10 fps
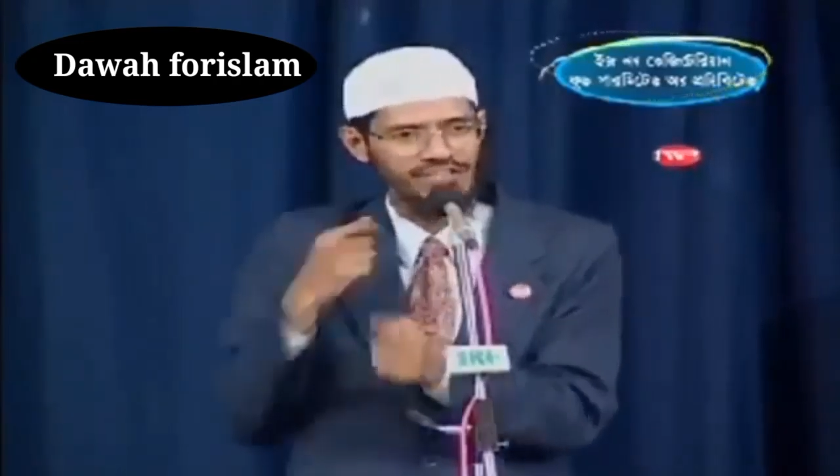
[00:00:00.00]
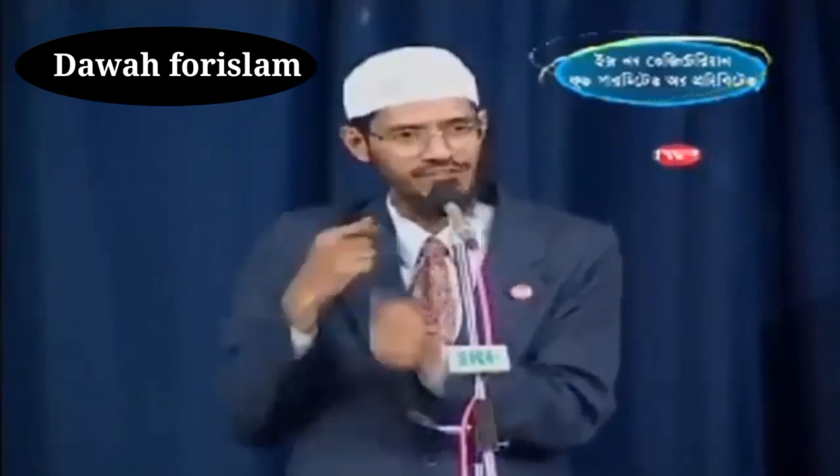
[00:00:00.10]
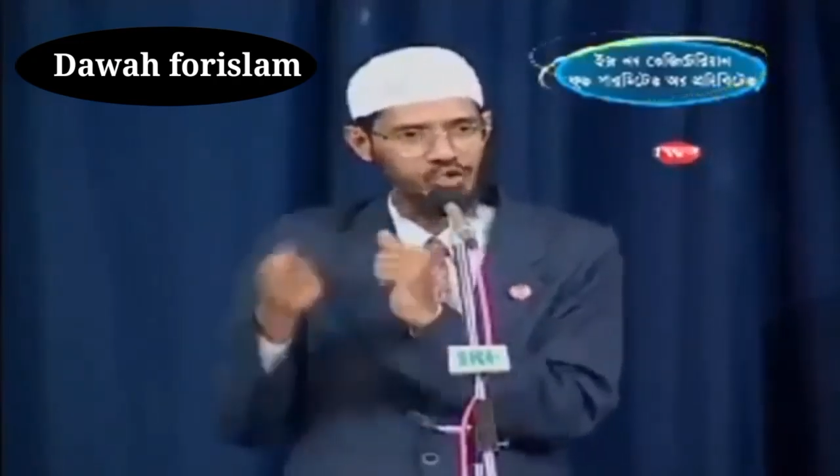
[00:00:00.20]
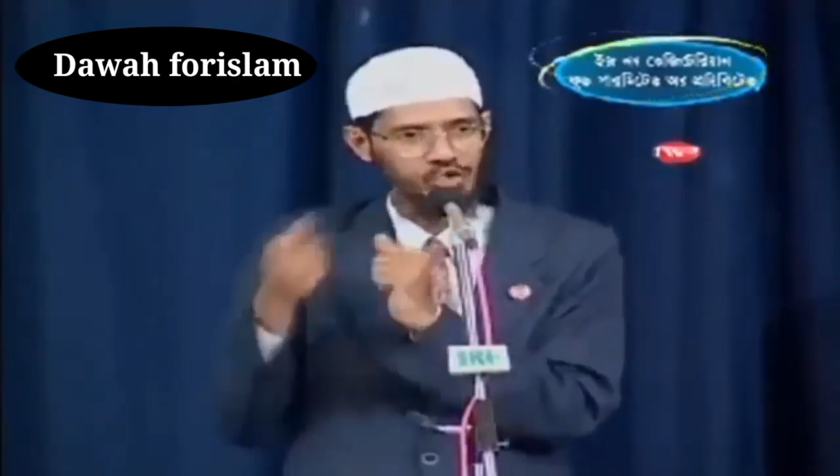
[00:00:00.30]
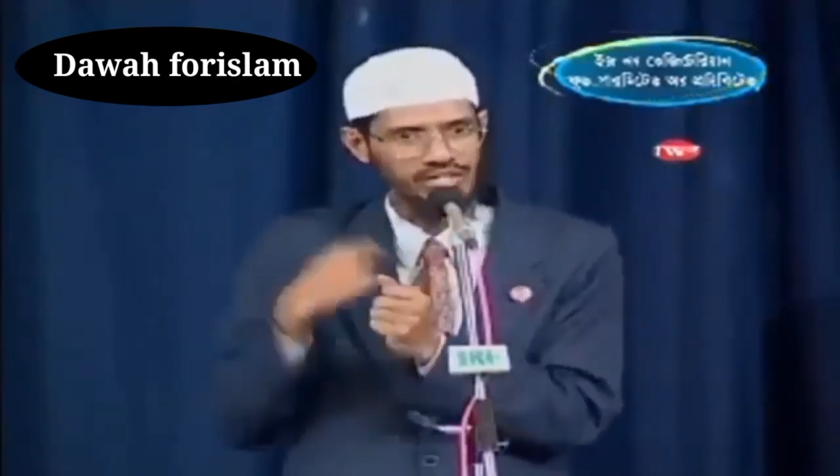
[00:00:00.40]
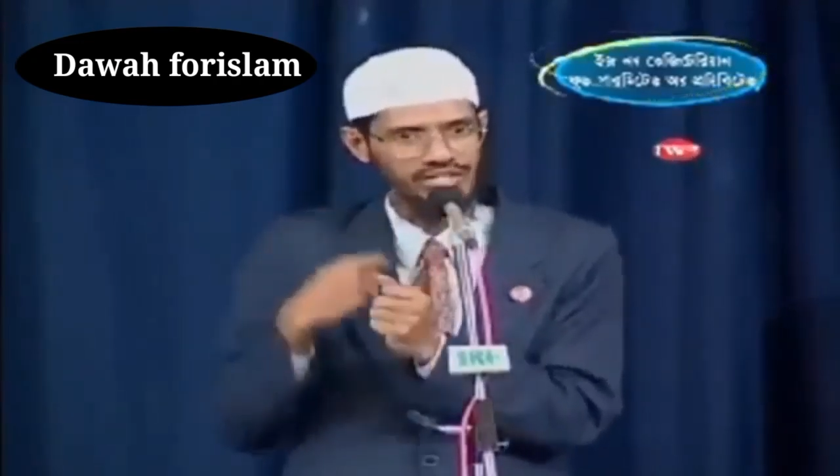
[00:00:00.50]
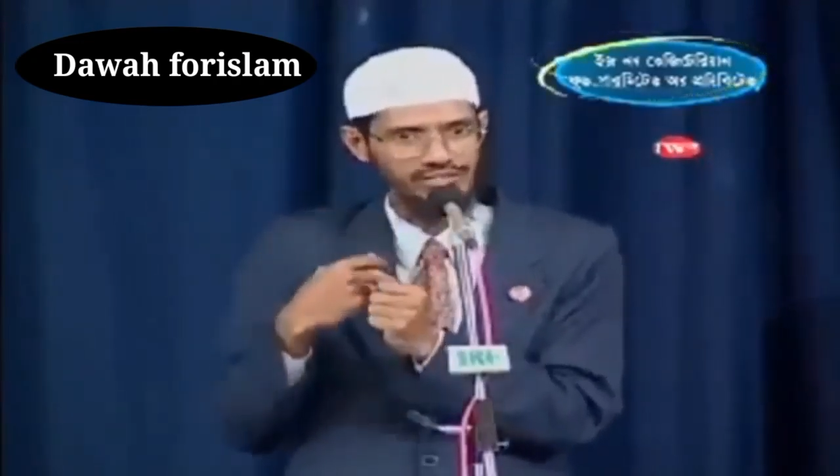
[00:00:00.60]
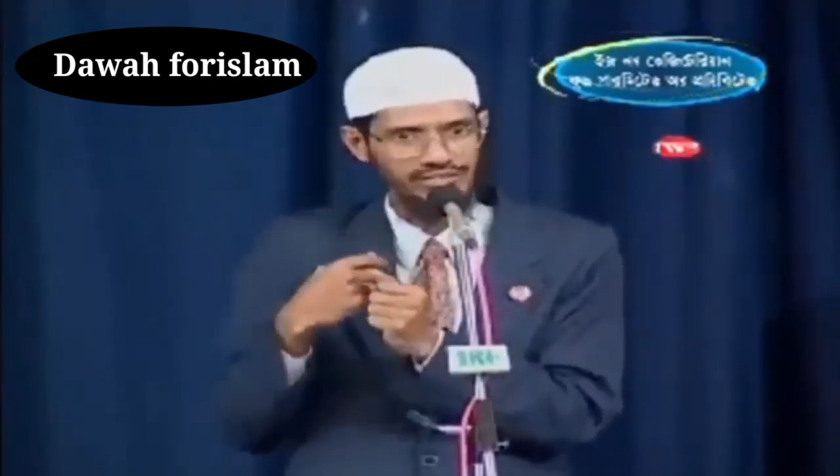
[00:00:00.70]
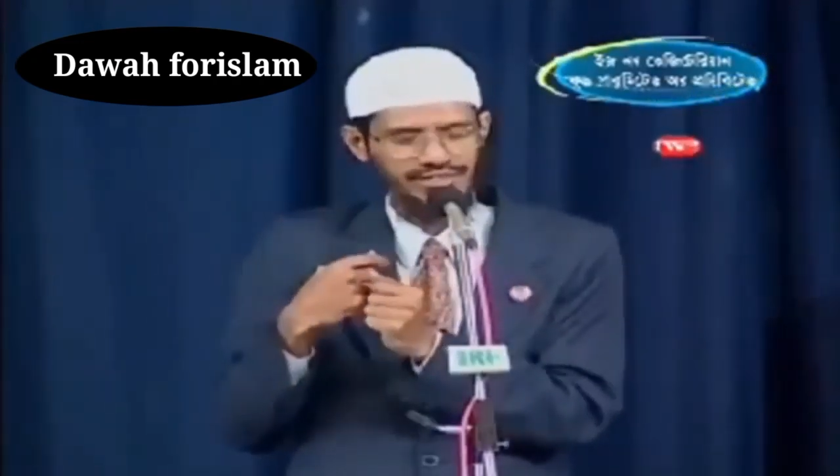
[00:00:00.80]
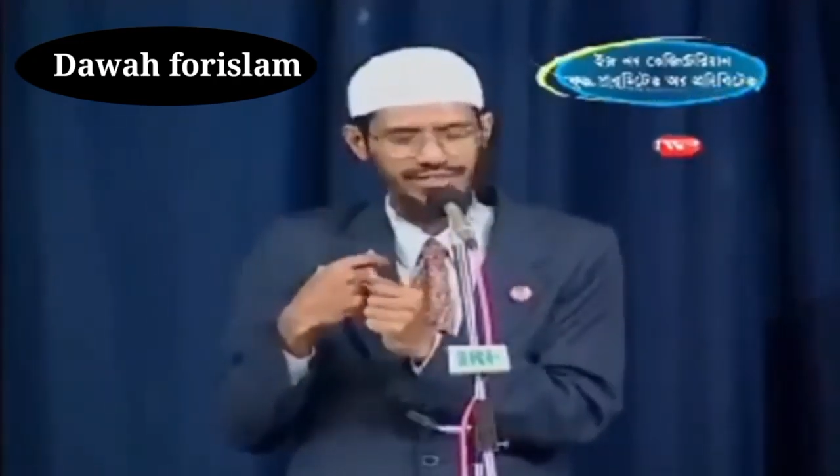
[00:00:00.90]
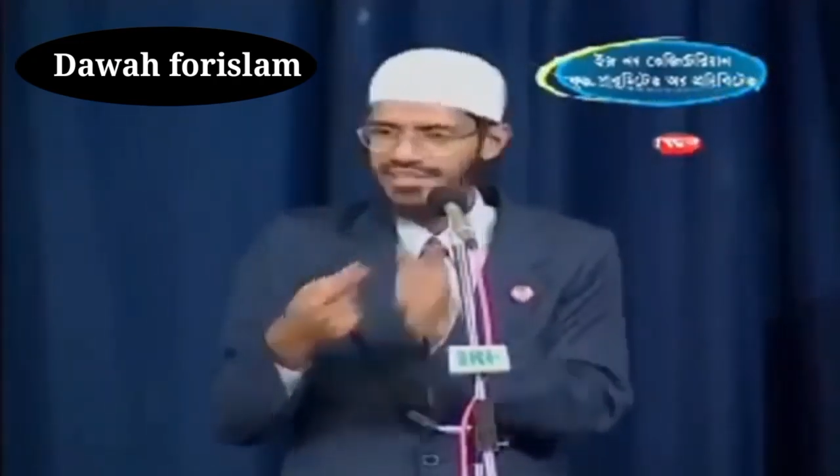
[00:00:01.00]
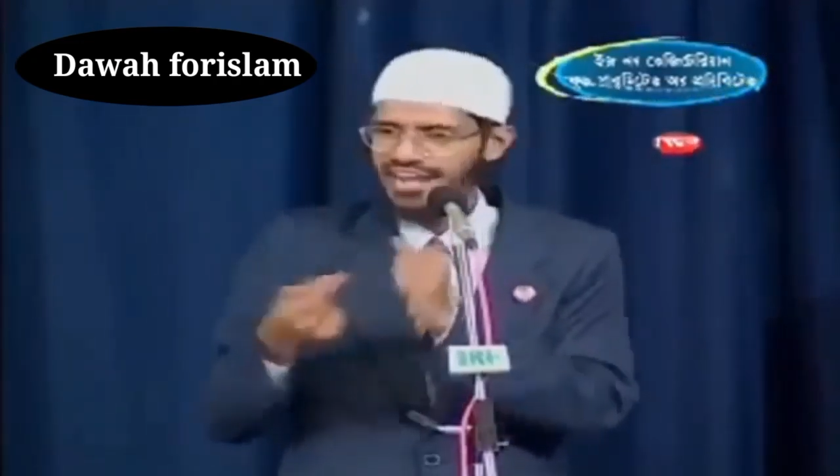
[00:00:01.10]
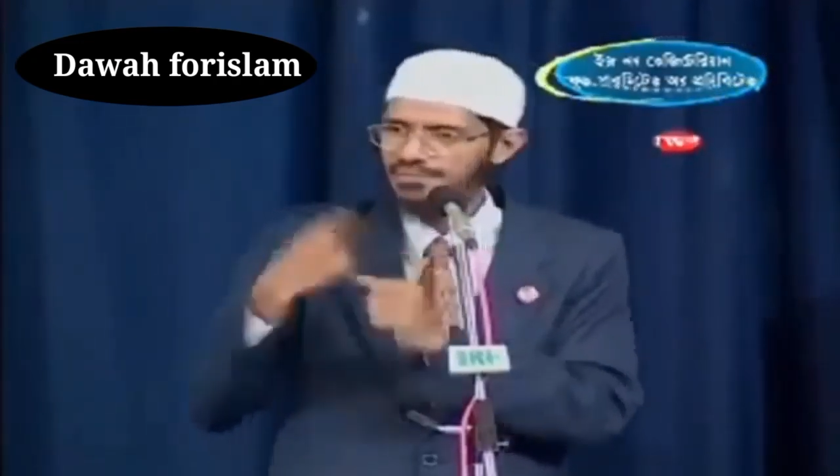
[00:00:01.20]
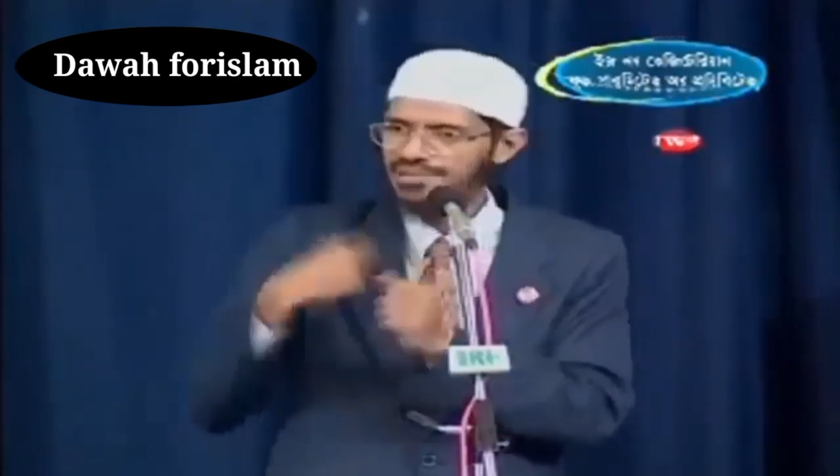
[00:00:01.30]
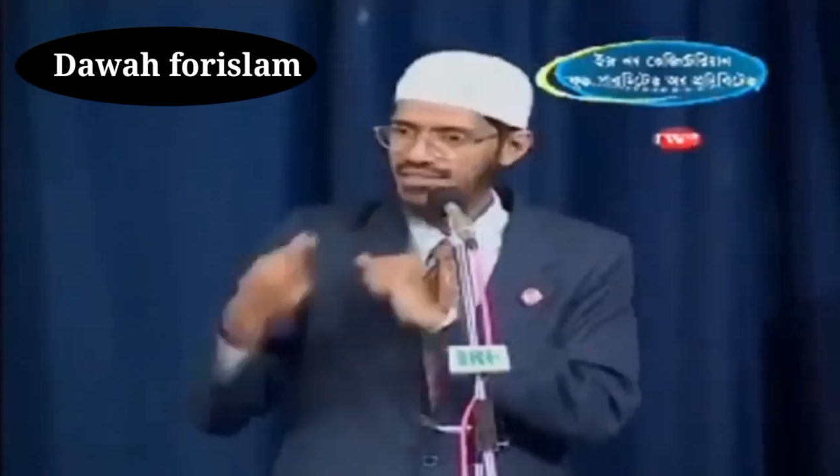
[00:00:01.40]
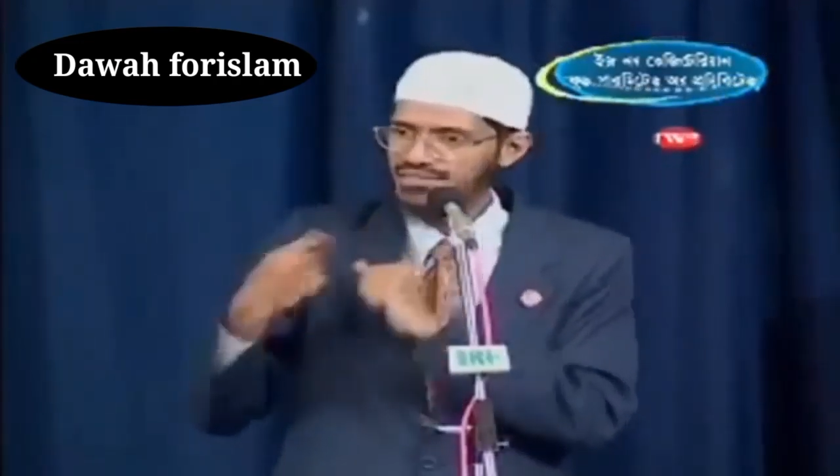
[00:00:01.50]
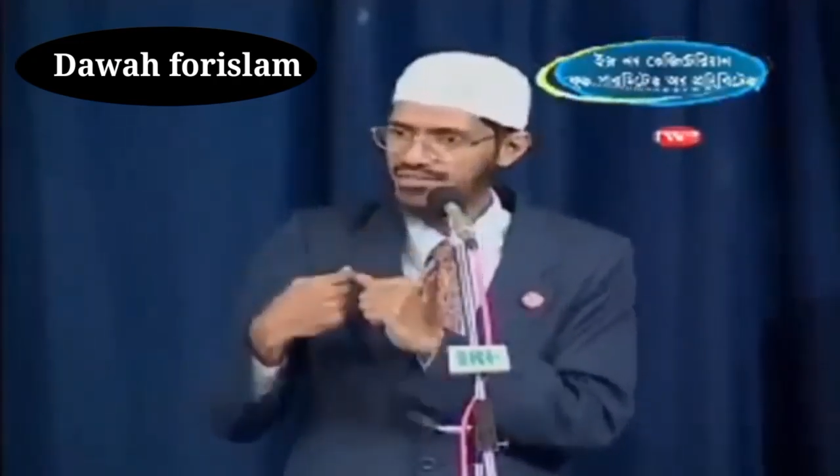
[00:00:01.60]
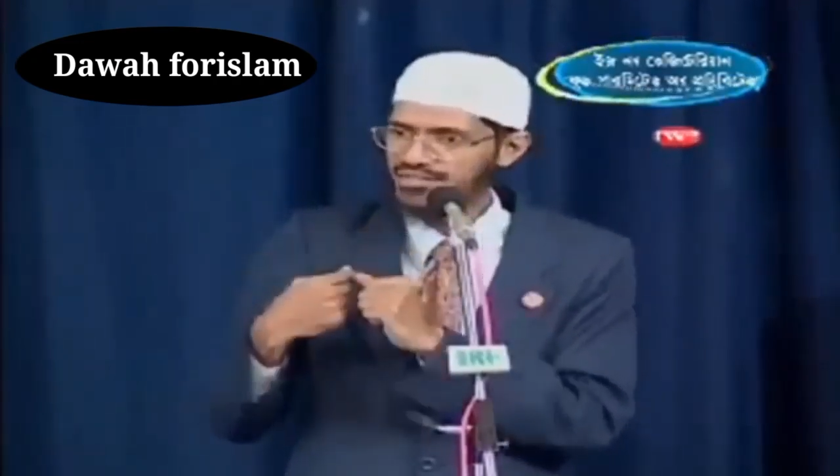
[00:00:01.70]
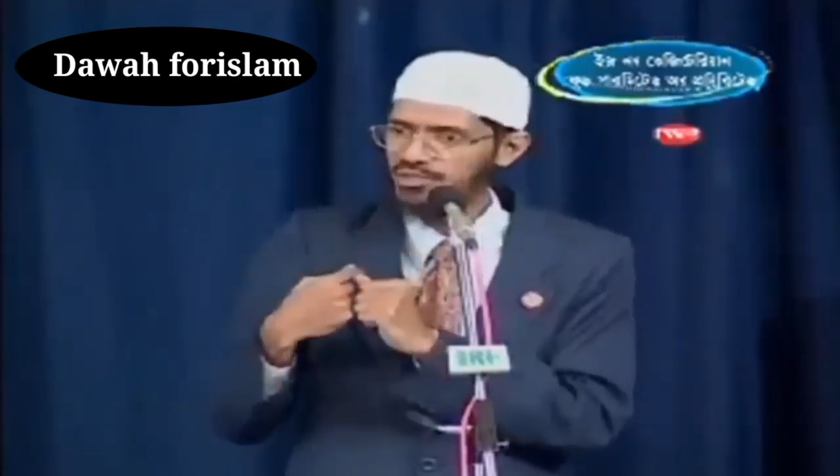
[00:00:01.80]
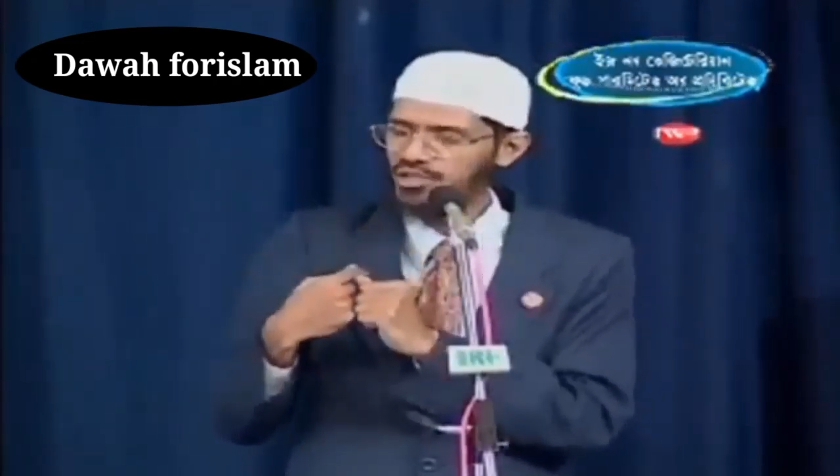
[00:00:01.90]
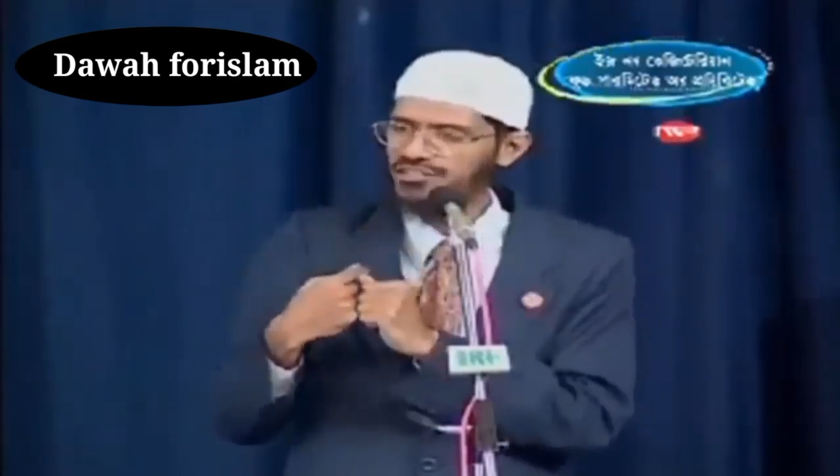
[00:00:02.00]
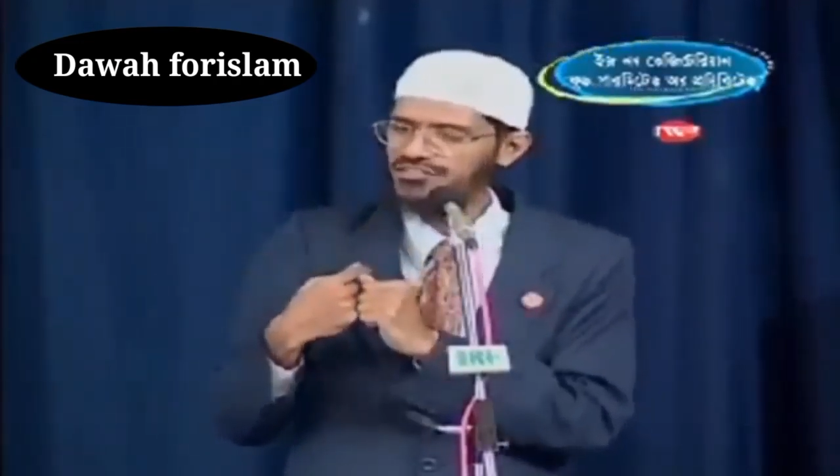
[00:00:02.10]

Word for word: আমরা অনেক ভেজ খাবার হজম করতে পারি না